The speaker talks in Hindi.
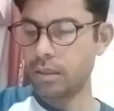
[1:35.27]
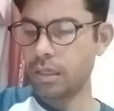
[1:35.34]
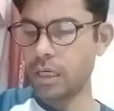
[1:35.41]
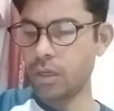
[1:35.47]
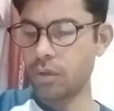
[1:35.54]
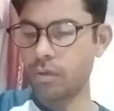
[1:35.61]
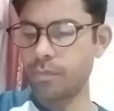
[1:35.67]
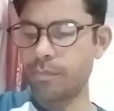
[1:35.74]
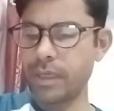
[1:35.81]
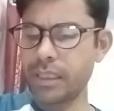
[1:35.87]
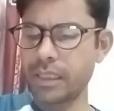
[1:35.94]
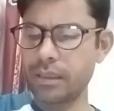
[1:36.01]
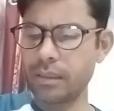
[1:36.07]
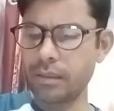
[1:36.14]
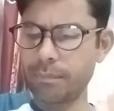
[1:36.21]
अरुण
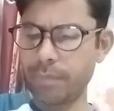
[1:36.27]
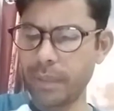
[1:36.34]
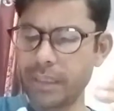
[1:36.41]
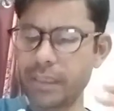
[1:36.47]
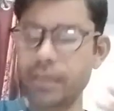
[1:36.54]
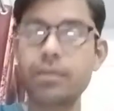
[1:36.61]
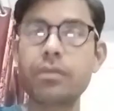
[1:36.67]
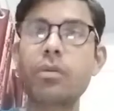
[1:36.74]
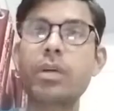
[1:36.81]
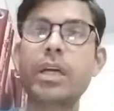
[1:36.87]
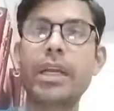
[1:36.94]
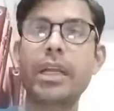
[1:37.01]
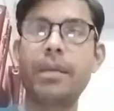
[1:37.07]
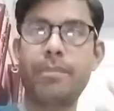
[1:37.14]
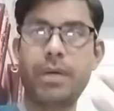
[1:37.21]
बट बट वो
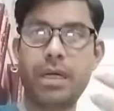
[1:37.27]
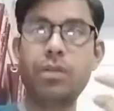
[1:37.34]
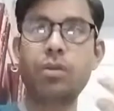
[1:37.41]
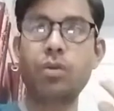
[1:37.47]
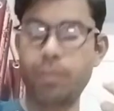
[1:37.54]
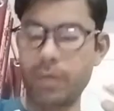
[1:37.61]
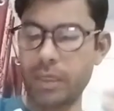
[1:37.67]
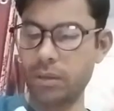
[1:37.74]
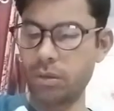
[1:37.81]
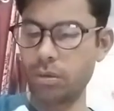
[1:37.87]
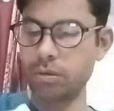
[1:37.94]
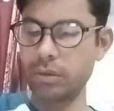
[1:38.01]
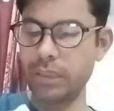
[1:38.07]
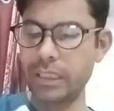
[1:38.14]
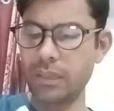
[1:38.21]
कह रहे हैं परंतु
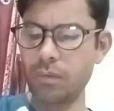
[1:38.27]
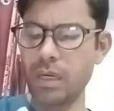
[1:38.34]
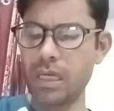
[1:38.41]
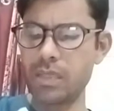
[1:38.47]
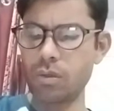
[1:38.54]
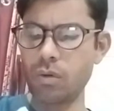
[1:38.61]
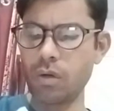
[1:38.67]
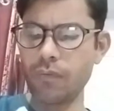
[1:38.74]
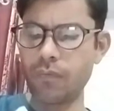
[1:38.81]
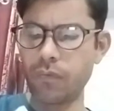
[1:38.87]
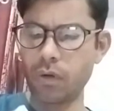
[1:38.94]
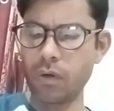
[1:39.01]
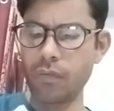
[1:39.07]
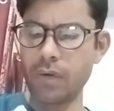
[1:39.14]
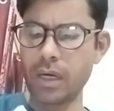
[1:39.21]
परंतु इट वॉज और
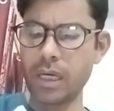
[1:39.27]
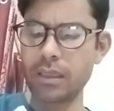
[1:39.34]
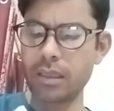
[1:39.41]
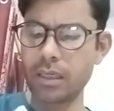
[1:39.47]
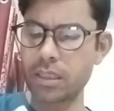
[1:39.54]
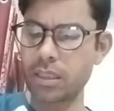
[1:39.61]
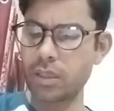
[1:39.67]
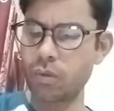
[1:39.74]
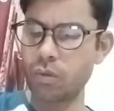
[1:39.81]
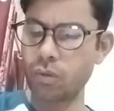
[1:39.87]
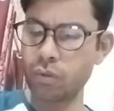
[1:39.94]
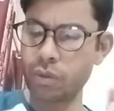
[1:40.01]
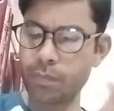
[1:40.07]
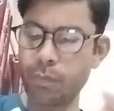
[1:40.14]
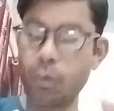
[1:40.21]
फोर फादर्स
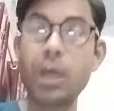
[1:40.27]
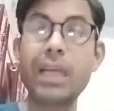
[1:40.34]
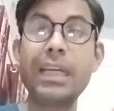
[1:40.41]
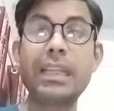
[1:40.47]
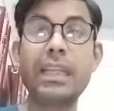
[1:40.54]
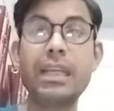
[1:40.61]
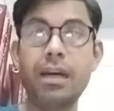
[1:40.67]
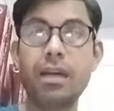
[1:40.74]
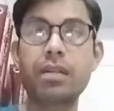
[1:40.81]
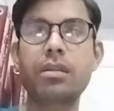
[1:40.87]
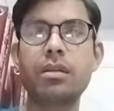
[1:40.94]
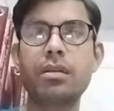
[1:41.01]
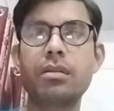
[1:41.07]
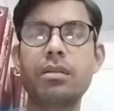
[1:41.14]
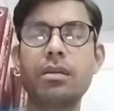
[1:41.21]
हु स्पोइल्ड
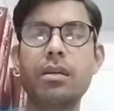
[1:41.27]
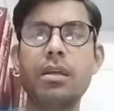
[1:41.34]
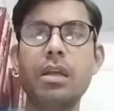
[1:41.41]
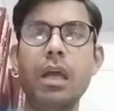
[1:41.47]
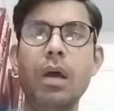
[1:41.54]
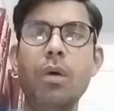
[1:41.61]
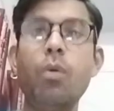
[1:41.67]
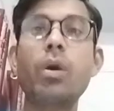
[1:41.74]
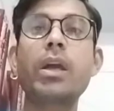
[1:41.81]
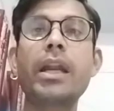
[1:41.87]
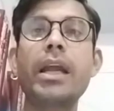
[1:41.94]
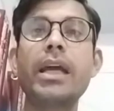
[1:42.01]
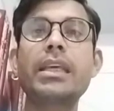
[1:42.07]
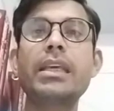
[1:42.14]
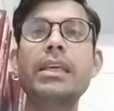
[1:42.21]
अर्थ वो कह
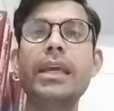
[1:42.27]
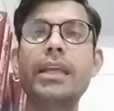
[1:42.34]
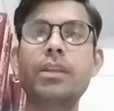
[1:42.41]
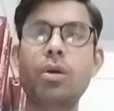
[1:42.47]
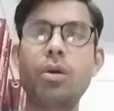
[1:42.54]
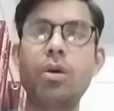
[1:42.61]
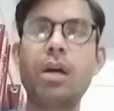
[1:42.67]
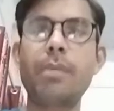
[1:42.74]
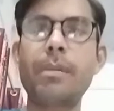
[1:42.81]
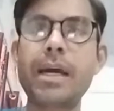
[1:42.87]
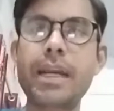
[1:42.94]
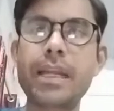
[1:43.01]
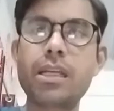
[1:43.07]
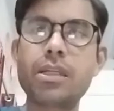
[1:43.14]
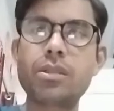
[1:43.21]
रहा है कि ये तो
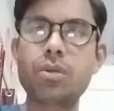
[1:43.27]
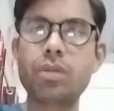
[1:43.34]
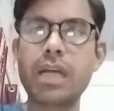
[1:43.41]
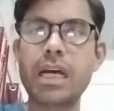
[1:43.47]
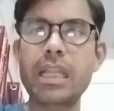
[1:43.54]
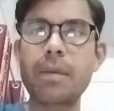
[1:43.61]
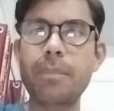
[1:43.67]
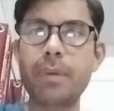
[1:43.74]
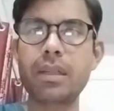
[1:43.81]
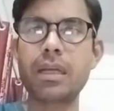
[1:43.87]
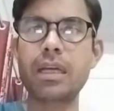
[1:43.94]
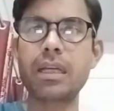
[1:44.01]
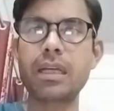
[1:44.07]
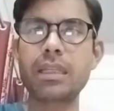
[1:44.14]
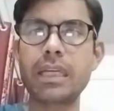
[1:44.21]
हमारे जो दादा
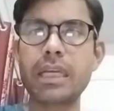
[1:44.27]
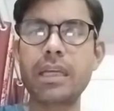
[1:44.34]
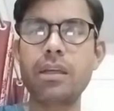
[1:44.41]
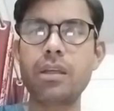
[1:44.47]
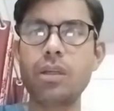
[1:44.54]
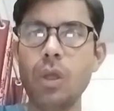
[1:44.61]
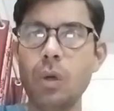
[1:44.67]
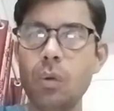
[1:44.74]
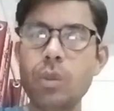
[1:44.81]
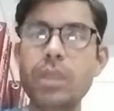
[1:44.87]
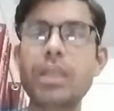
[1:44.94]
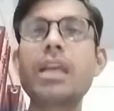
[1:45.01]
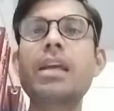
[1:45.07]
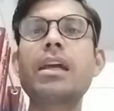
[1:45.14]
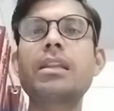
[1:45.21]
परदादा थे
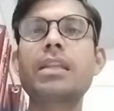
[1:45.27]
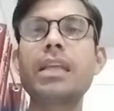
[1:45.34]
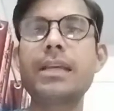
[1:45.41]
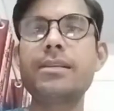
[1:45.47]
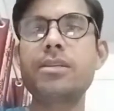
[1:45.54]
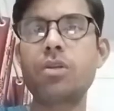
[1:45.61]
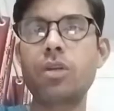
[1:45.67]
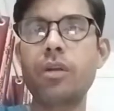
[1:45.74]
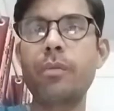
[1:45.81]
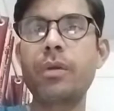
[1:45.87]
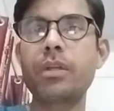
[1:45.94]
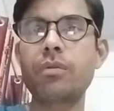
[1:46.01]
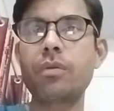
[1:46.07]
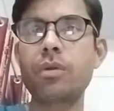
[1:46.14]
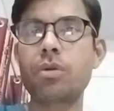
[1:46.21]
उनकी गलती है जिन्होंने
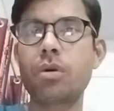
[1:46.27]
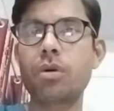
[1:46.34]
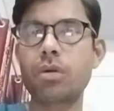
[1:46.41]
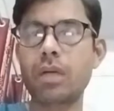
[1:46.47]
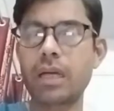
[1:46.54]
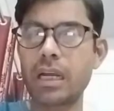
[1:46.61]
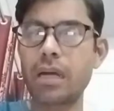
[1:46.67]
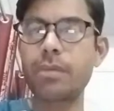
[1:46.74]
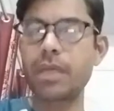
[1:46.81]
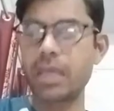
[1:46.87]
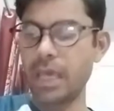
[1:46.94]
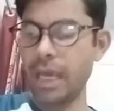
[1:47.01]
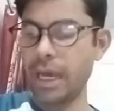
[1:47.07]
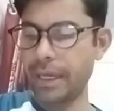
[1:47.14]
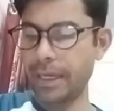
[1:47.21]
पृथ्वी को ख़राब
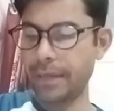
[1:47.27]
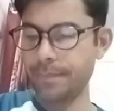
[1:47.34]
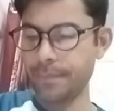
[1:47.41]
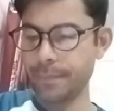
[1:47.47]
किया है